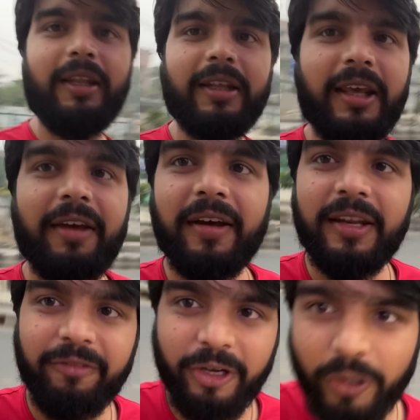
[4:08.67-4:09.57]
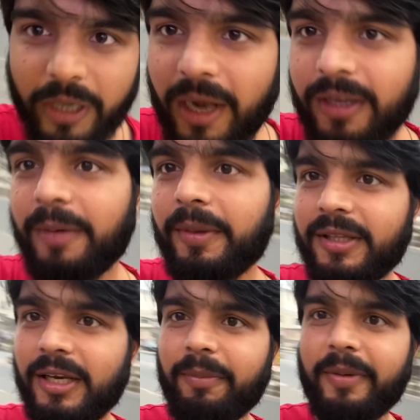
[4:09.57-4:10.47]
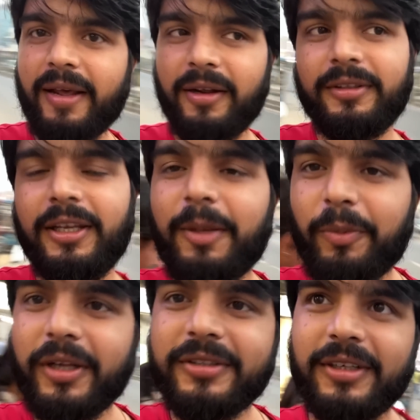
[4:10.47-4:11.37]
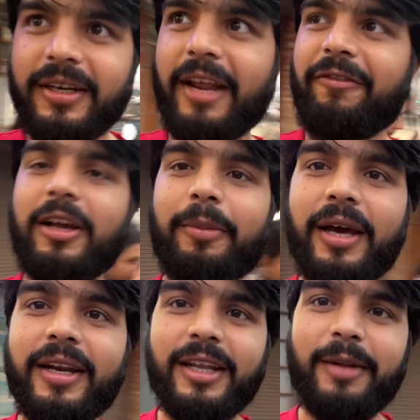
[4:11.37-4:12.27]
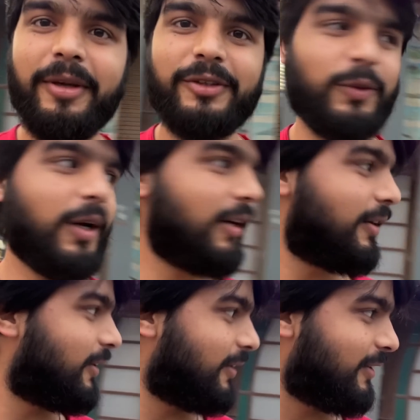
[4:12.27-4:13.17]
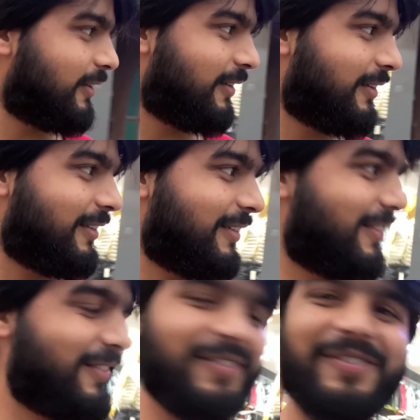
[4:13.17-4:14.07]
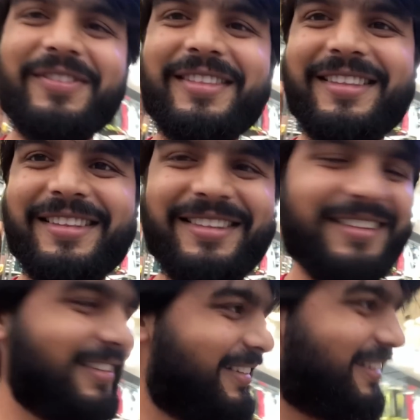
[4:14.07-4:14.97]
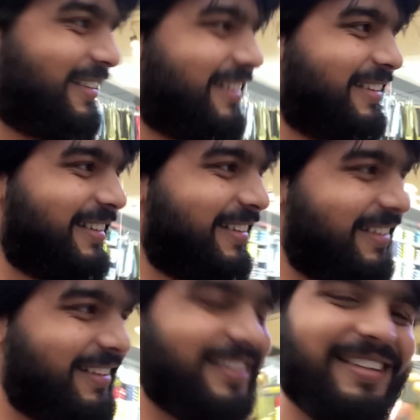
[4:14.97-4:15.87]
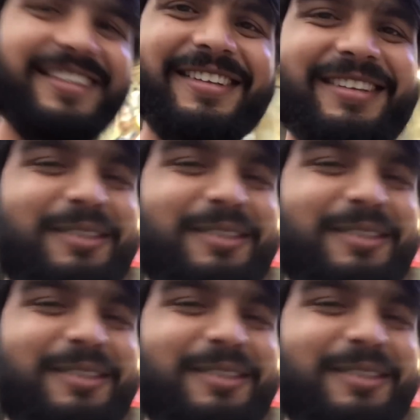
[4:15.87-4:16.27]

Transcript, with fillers: इनकी ये वाली वीडियो काट के मैं दिल्ली दिल्ली पुलिस ट्रैफिक अभियान के लिए भेज दूँगा तो सच में मेरे बस में होने तो मैं जब कोई